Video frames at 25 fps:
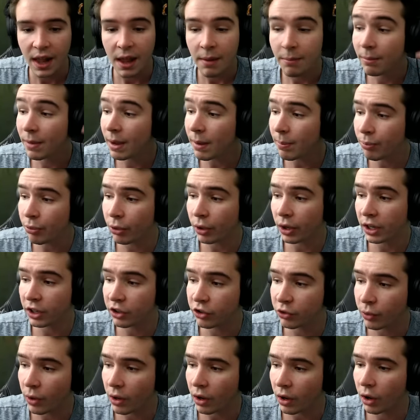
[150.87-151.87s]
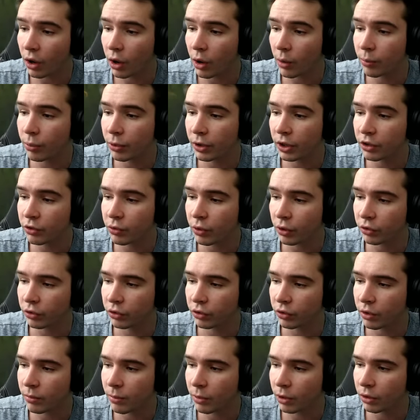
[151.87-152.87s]
Mais pour les joueurs, euh, pour les joueurs
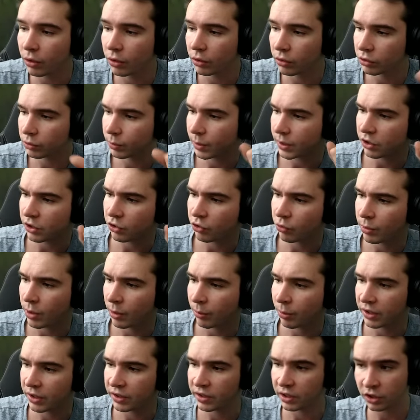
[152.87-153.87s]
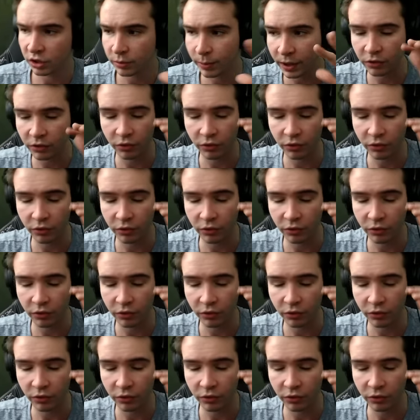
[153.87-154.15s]
justement, euh, je sais pas si je suis bien placé, j'espère que je